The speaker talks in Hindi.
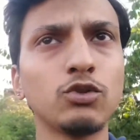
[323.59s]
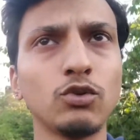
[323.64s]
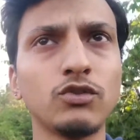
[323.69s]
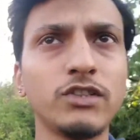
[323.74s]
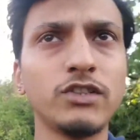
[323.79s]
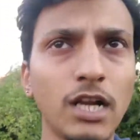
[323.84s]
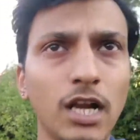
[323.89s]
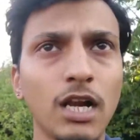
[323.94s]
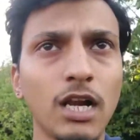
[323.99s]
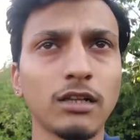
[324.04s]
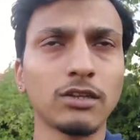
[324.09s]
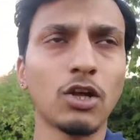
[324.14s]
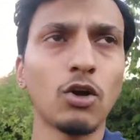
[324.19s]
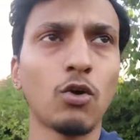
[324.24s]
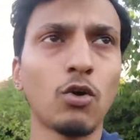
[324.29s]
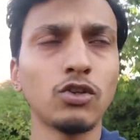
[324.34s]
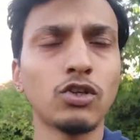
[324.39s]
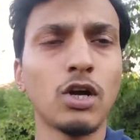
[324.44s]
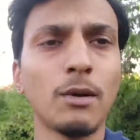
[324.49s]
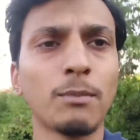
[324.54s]
जो ज़िला लगता
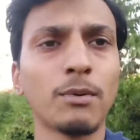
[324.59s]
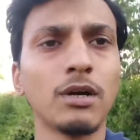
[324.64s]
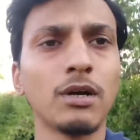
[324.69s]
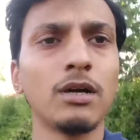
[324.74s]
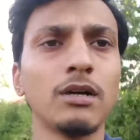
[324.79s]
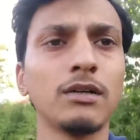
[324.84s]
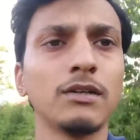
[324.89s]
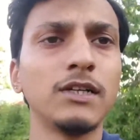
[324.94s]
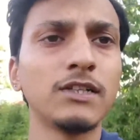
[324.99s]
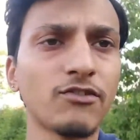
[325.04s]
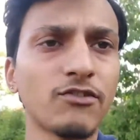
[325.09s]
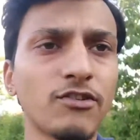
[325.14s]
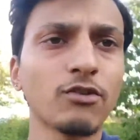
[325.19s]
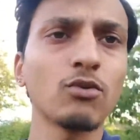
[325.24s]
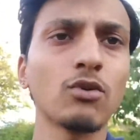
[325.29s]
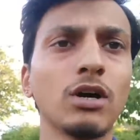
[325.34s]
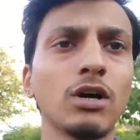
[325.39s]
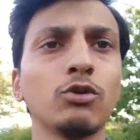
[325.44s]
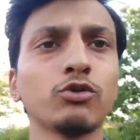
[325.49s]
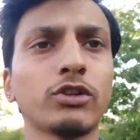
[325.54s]
होगा जो आपका डिस्ट्रिक्ट
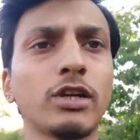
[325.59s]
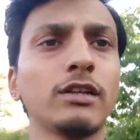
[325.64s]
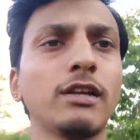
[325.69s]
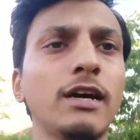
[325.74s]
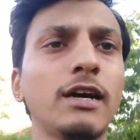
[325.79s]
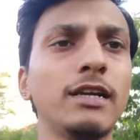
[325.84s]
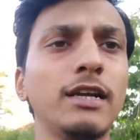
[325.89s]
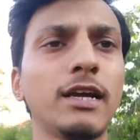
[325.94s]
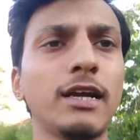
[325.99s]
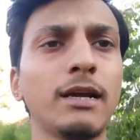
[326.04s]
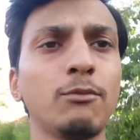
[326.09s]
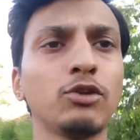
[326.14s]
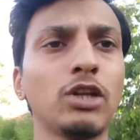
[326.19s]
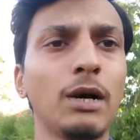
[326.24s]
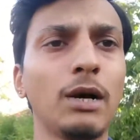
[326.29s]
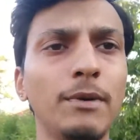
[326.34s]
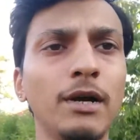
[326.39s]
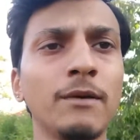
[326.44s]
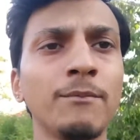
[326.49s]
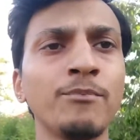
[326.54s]
होगा उसके थाने के
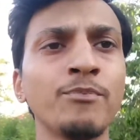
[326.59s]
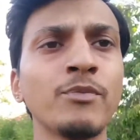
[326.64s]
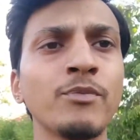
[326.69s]
मुताबिक